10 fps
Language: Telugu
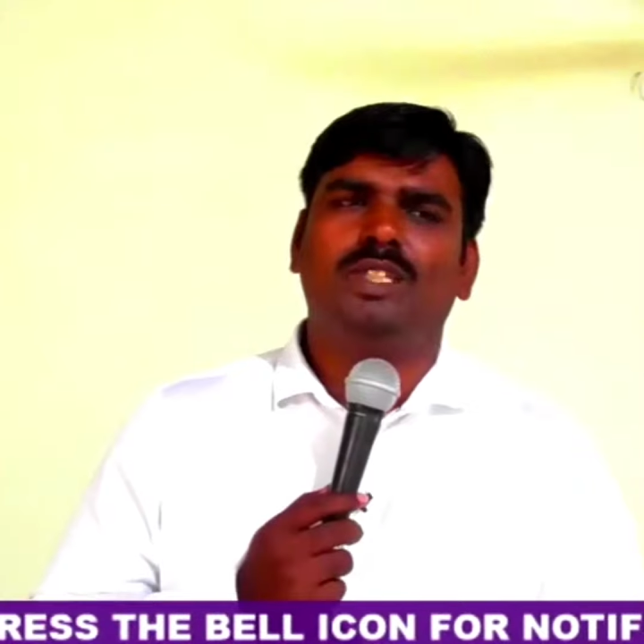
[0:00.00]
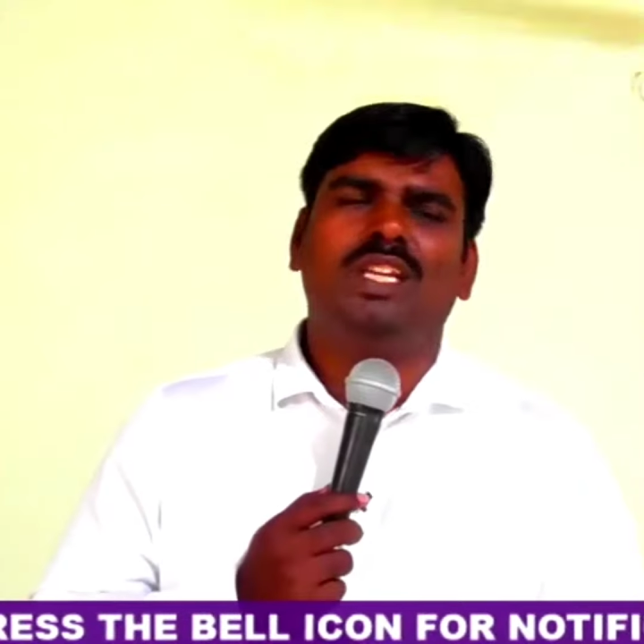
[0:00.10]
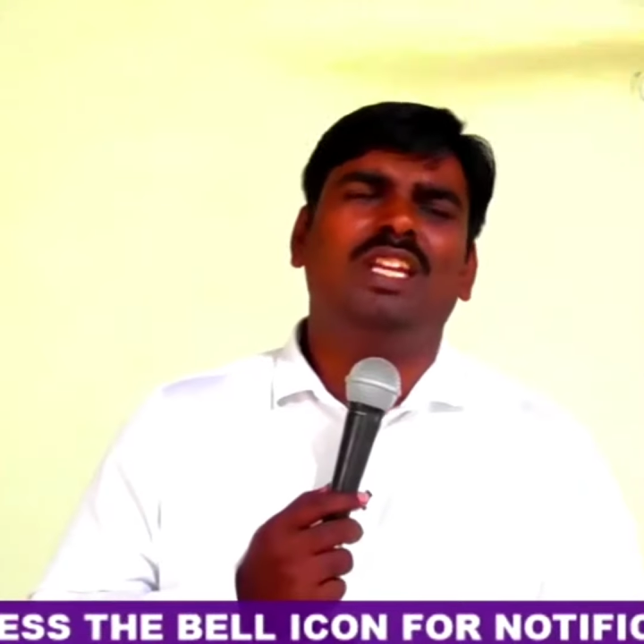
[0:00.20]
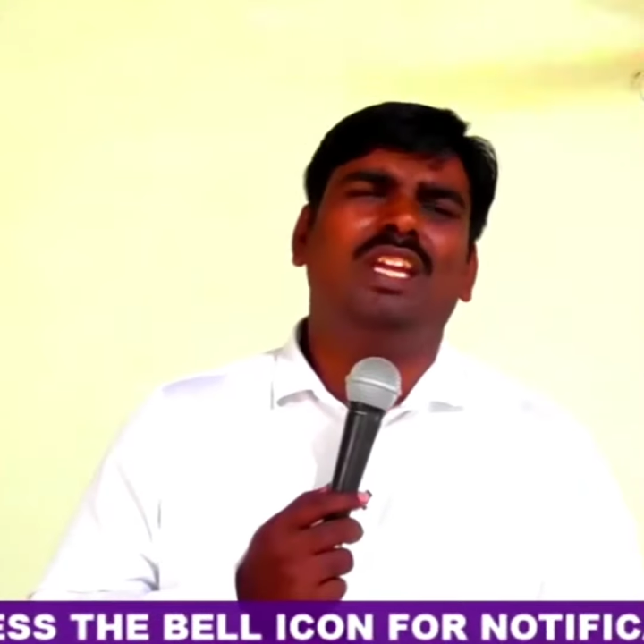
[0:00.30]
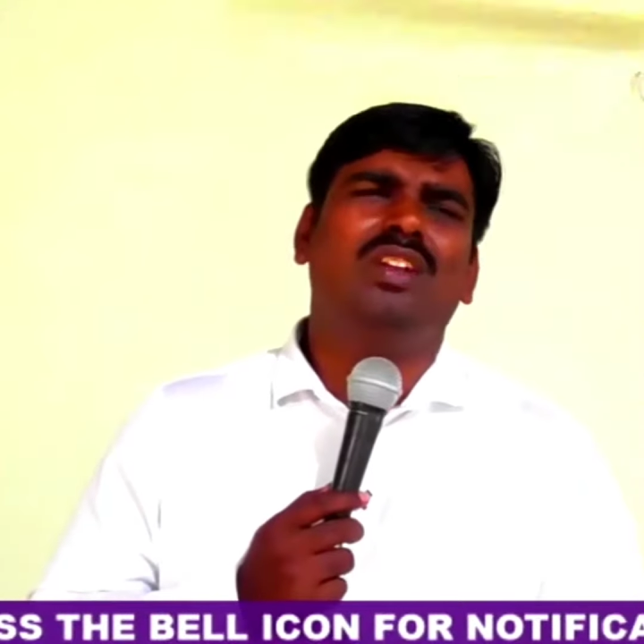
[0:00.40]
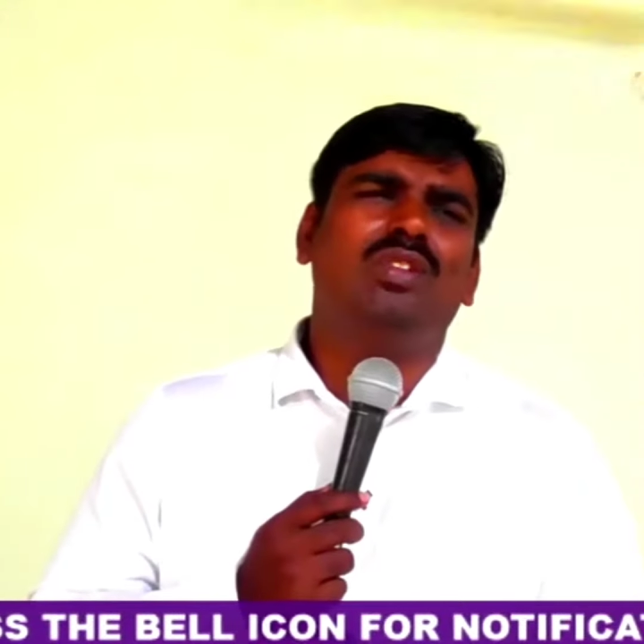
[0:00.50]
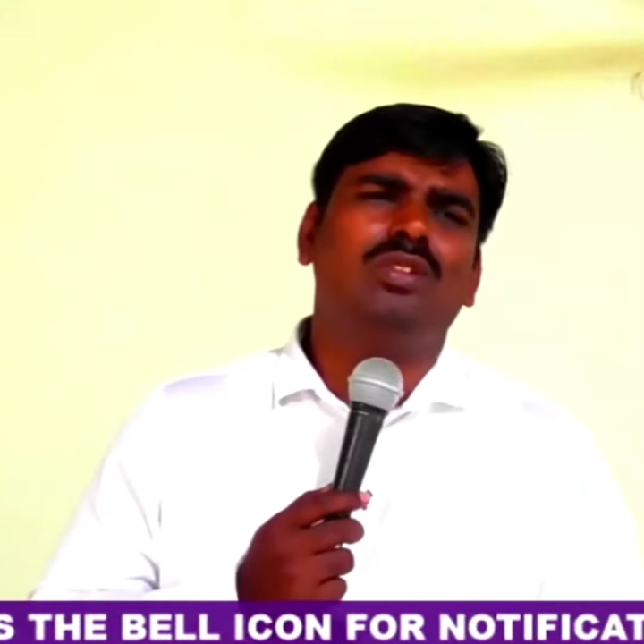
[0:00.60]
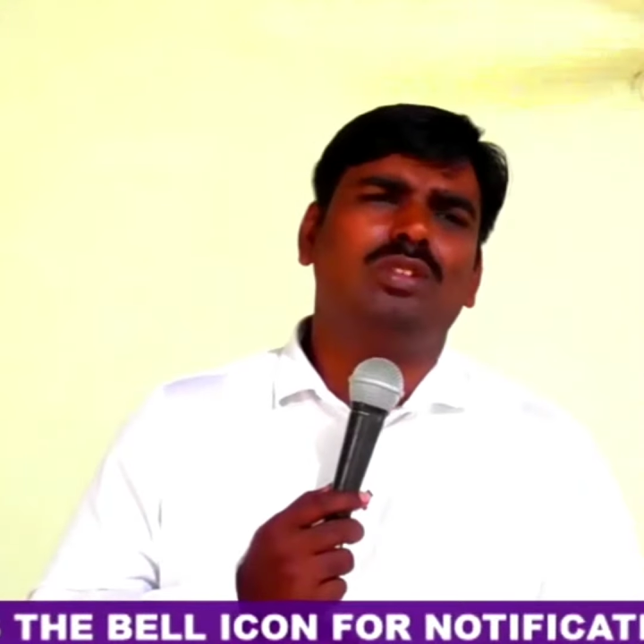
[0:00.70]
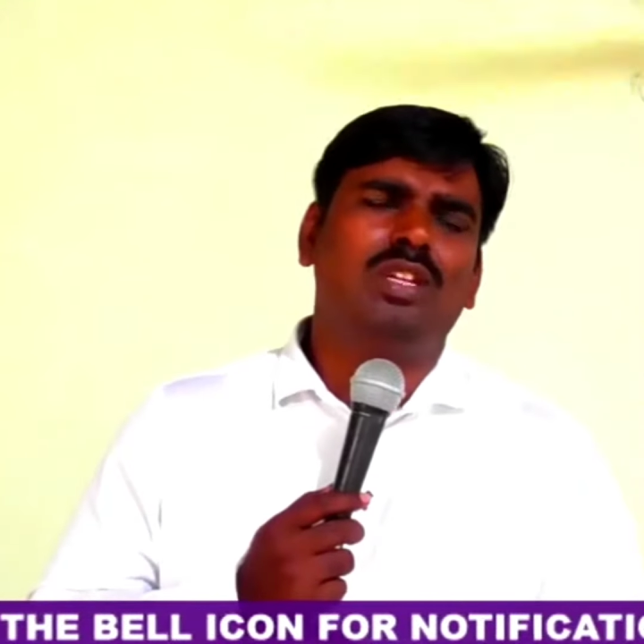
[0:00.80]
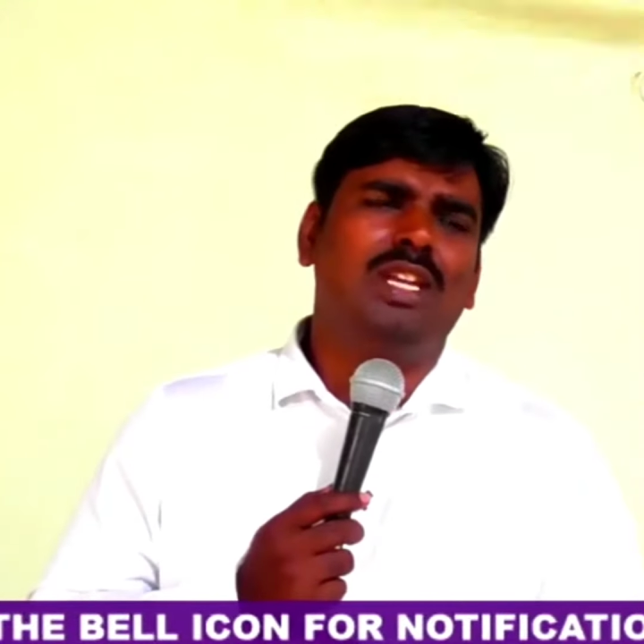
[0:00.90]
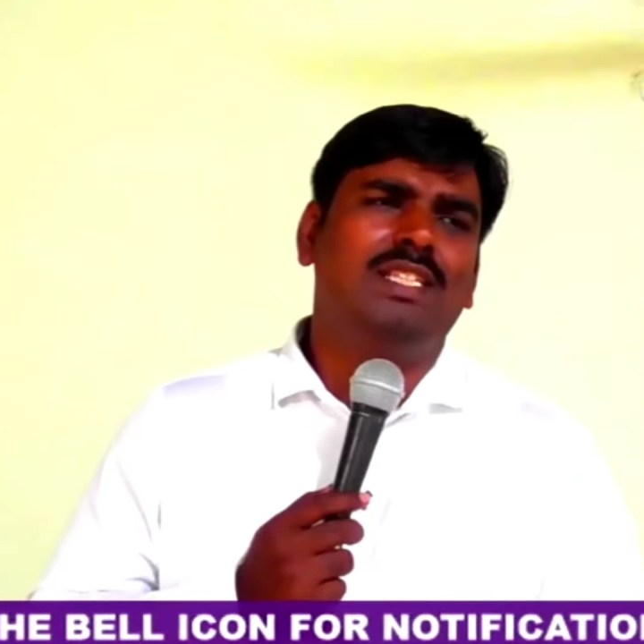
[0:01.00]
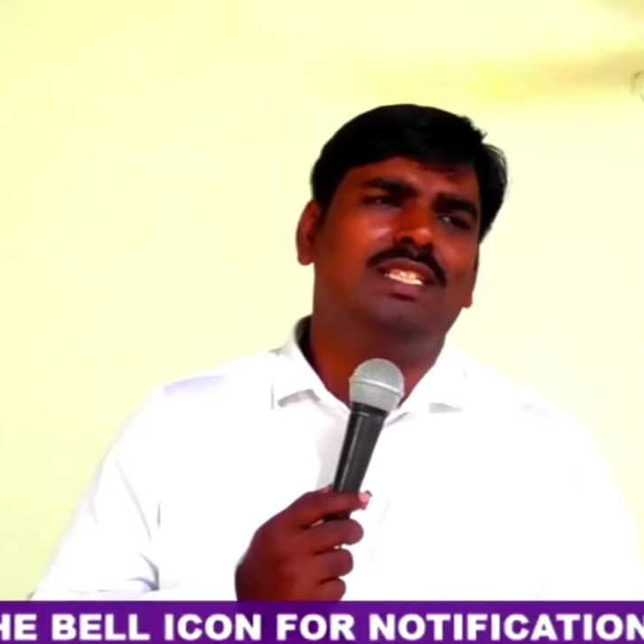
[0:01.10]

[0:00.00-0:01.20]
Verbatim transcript: ఇంకెన్ని రోజులు నీ